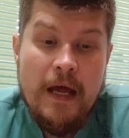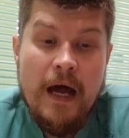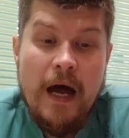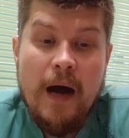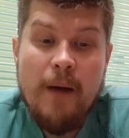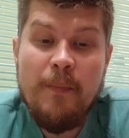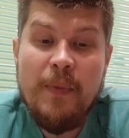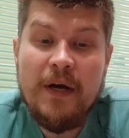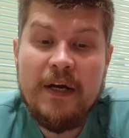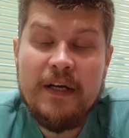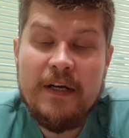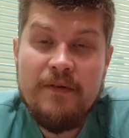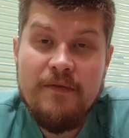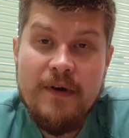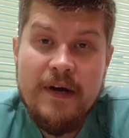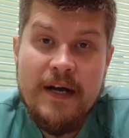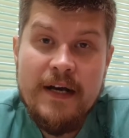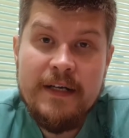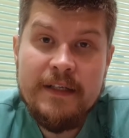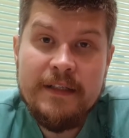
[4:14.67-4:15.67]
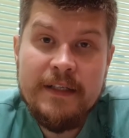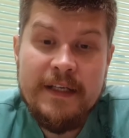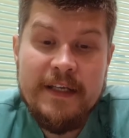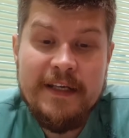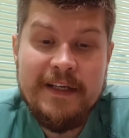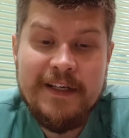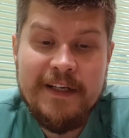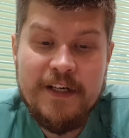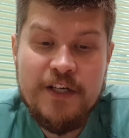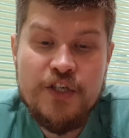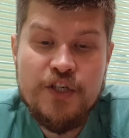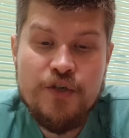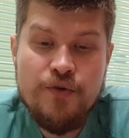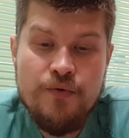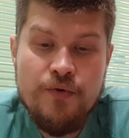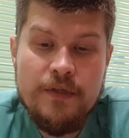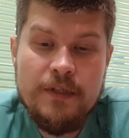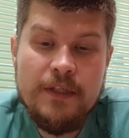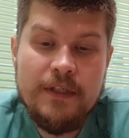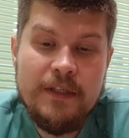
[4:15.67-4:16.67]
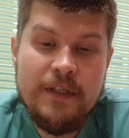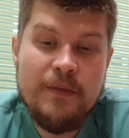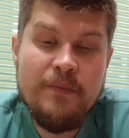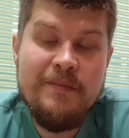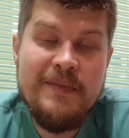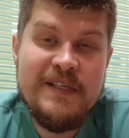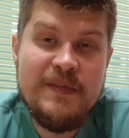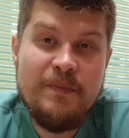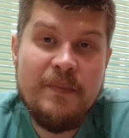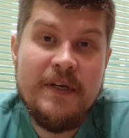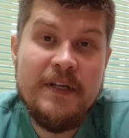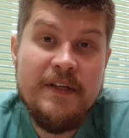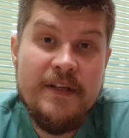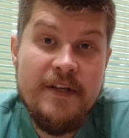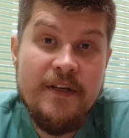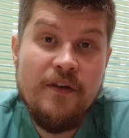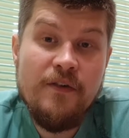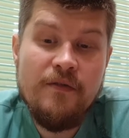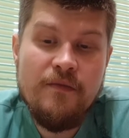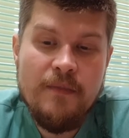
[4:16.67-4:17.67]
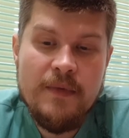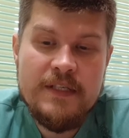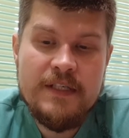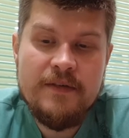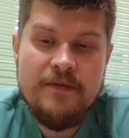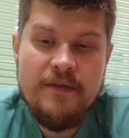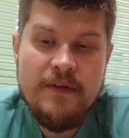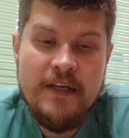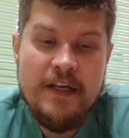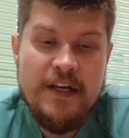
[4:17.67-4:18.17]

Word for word: А покрывает и крышует этот беспредел в Москве